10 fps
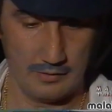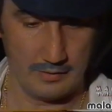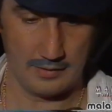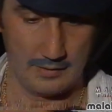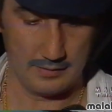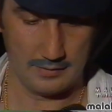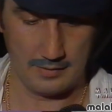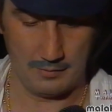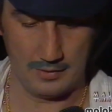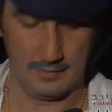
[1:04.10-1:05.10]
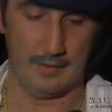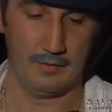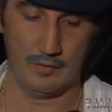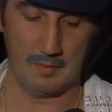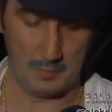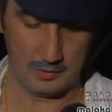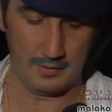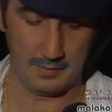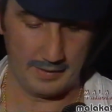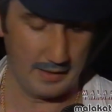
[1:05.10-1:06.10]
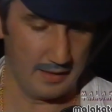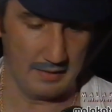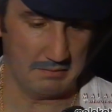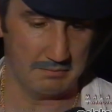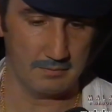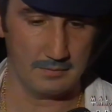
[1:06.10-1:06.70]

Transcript: hoy, ¿no? Que, bueno, que son unos monstruos de verdad y